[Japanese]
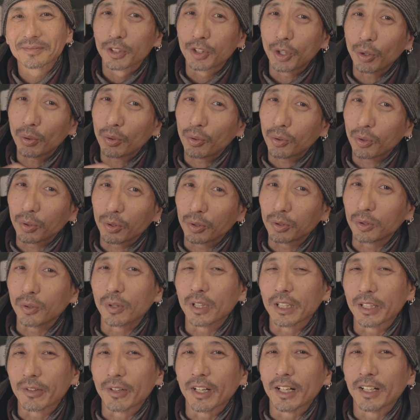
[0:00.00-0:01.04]
今日のこの動
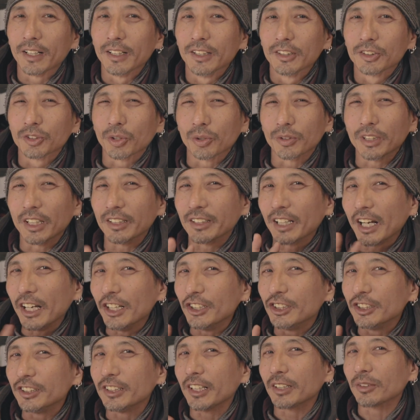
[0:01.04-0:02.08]
画では、そんな大
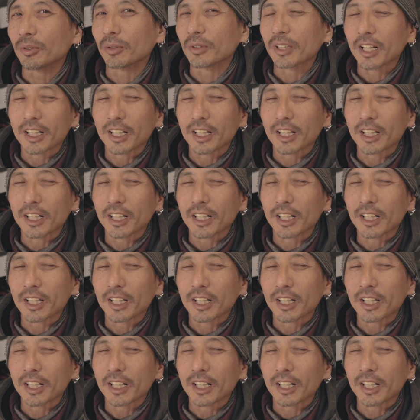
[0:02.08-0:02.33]
自然の